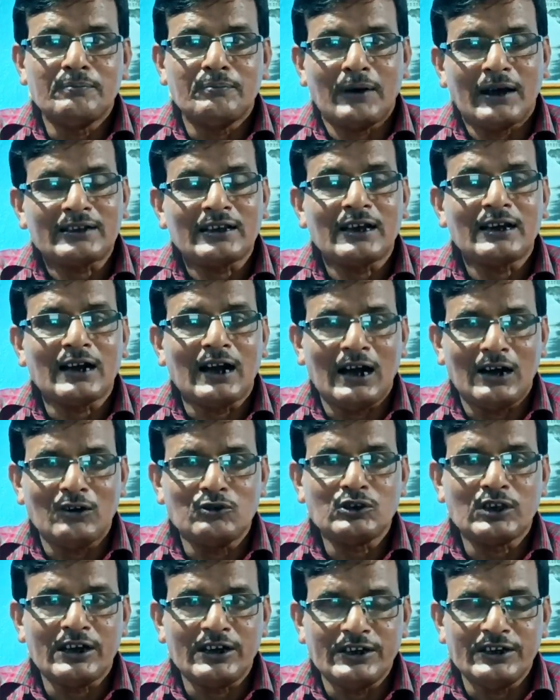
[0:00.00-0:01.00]
ভাতার
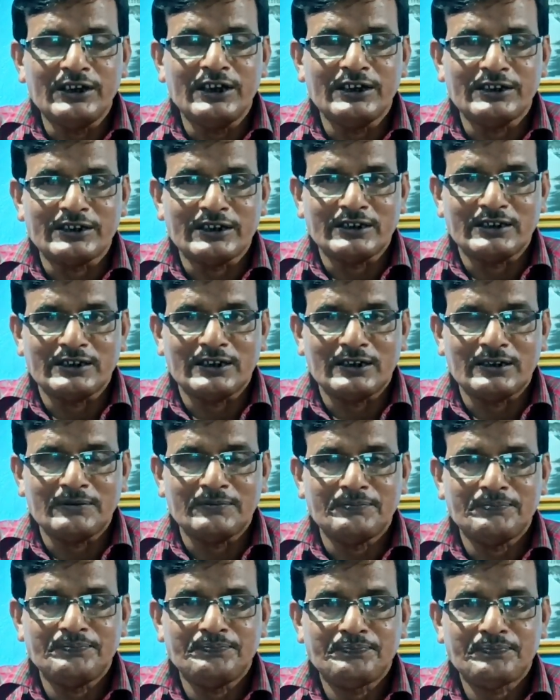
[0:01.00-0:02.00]
আওতায় নিয়ে এসেছেন
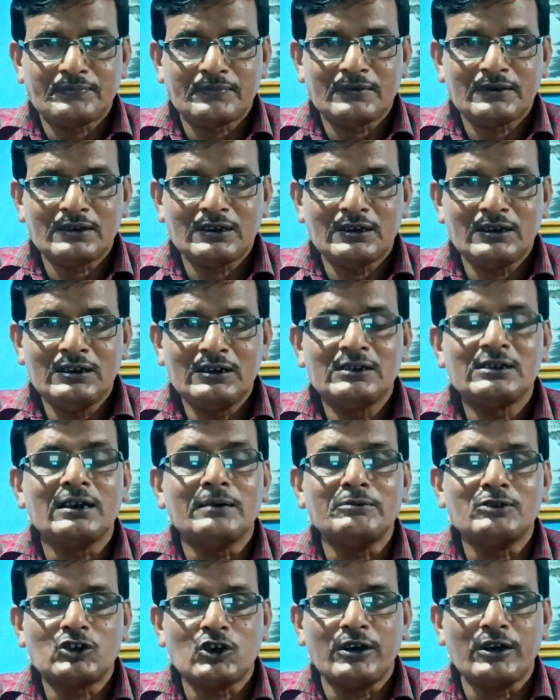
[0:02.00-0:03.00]
সে
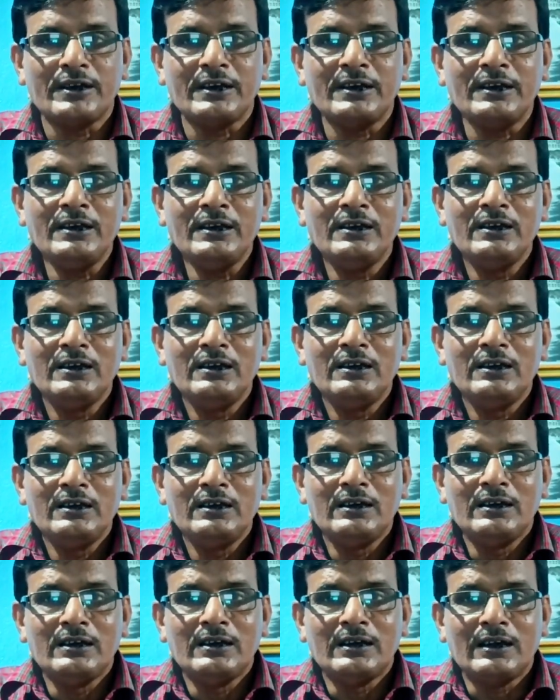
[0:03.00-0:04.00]
বিষয়ে
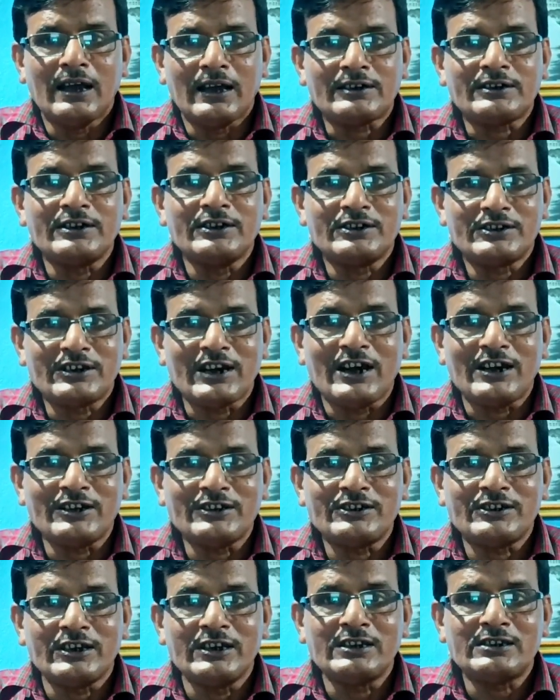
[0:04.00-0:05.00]
একটি
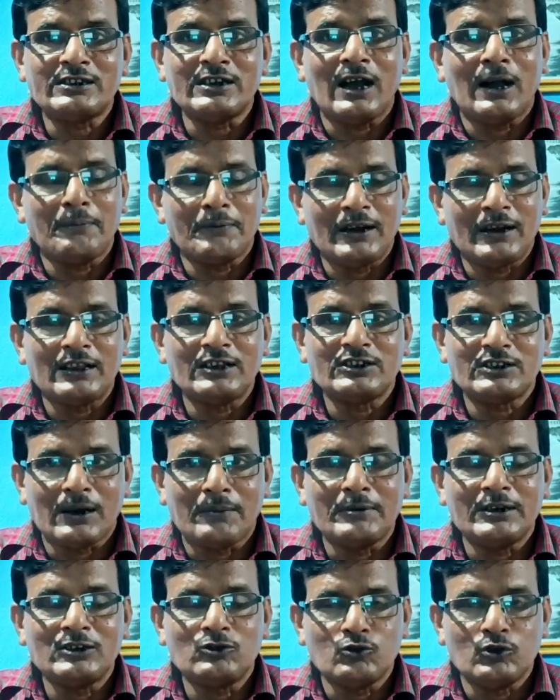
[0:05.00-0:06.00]
স্ট্যাটিস্টিক্স আপনাদের
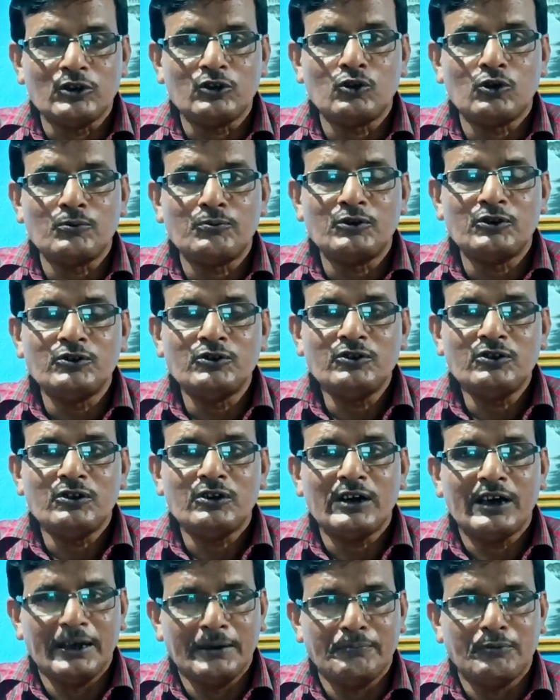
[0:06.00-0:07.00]
সামনে তুলে ধরব
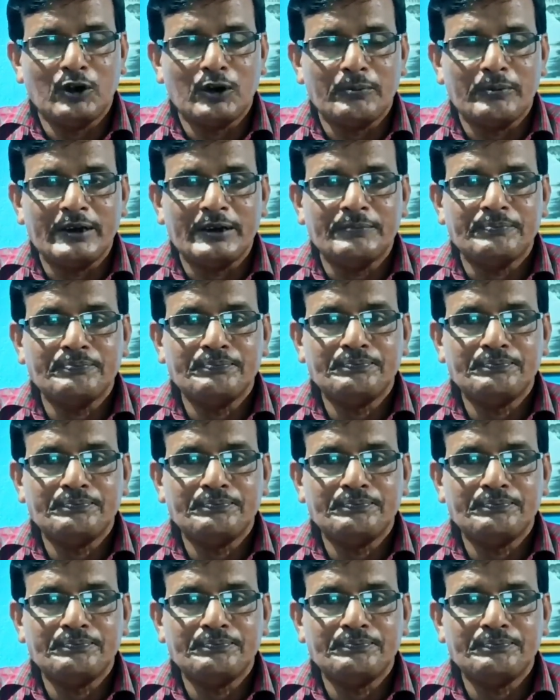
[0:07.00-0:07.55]
এই পর্বে